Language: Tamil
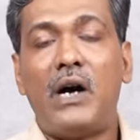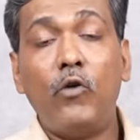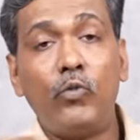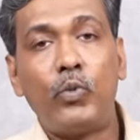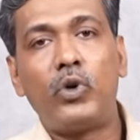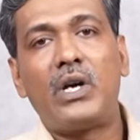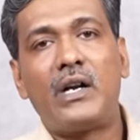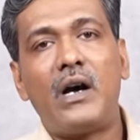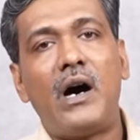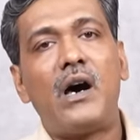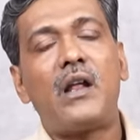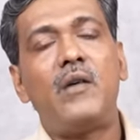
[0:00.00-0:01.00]
அவுட்புட்டான
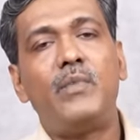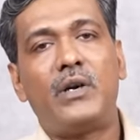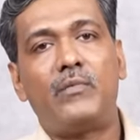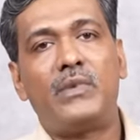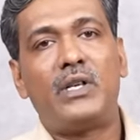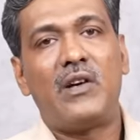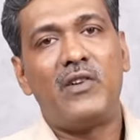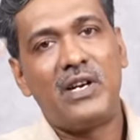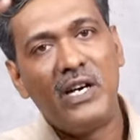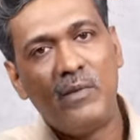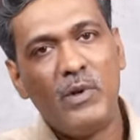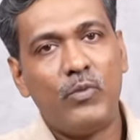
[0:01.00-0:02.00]
ஆறாம் இடம் அதாவது
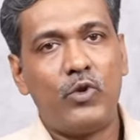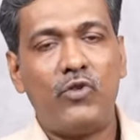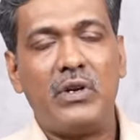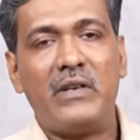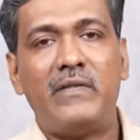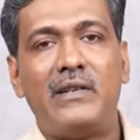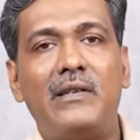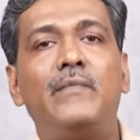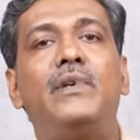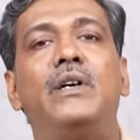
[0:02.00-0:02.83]
ரெண்டுமே புதனுடைய வீடு